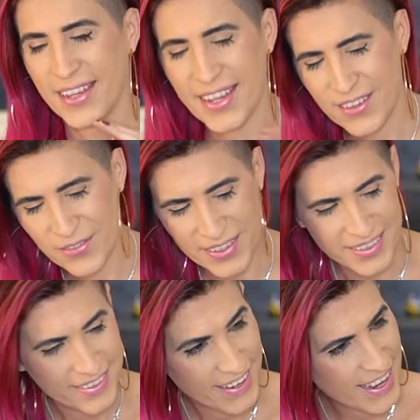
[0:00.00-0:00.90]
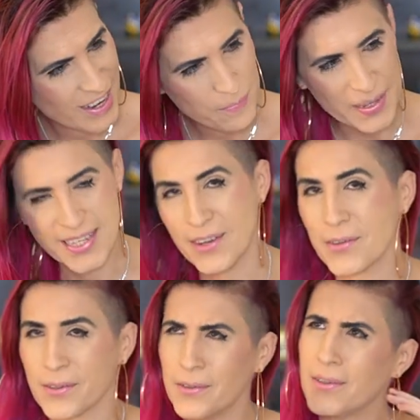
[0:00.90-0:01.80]
En fin, el
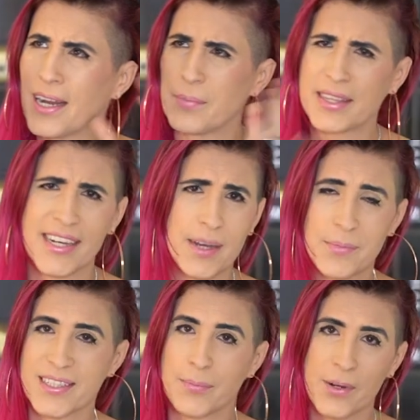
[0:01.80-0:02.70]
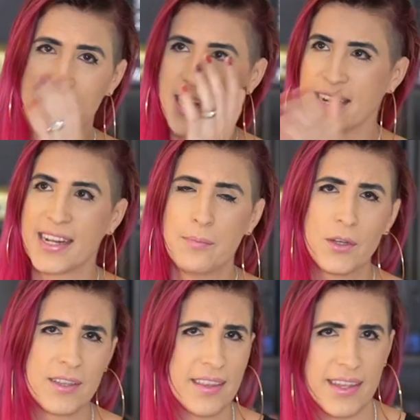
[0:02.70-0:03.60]
pasalón, una métrica puesta por allá en el
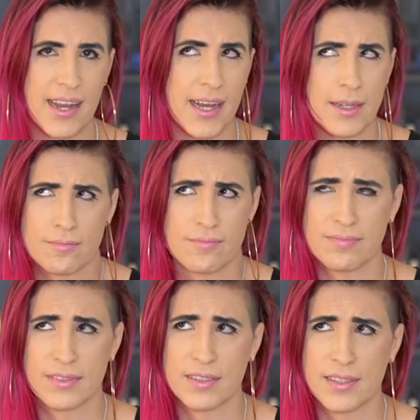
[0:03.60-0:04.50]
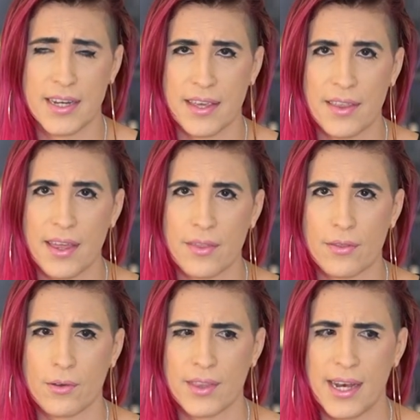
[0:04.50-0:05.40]
monte de la seriedad
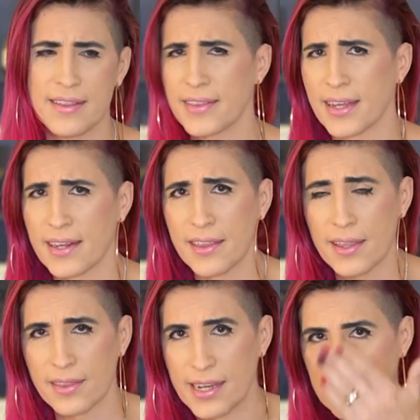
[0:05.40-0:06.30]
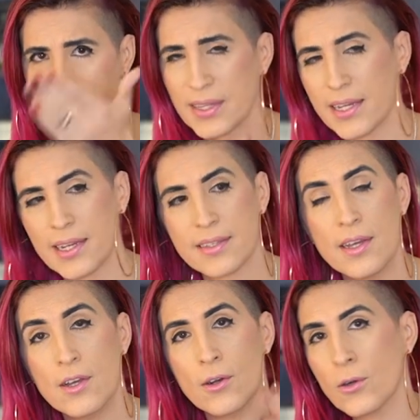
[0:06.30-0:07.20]
o de la integridad de las métricas
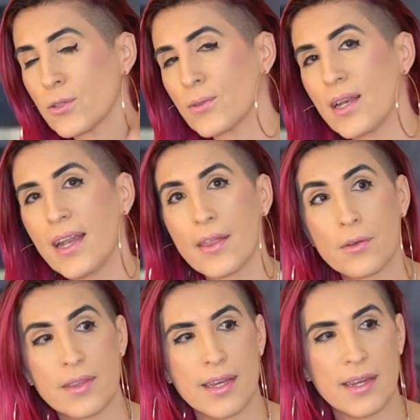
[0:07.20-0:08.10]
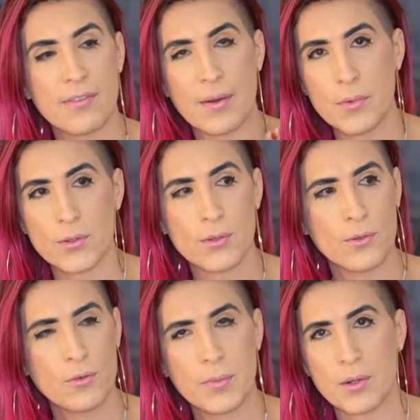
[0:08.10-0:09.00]
justo al lado del famoso
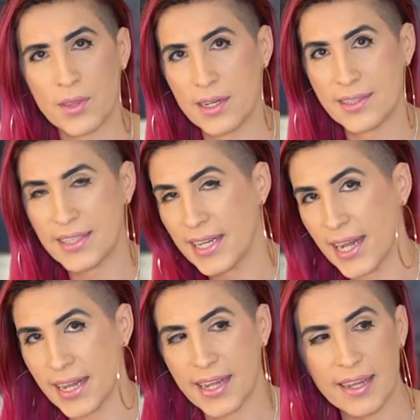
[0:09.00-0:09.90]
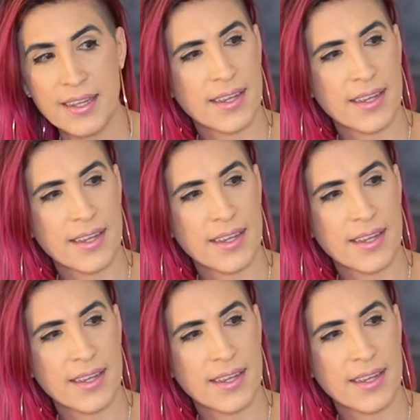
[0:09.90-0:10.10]
número del tiraje,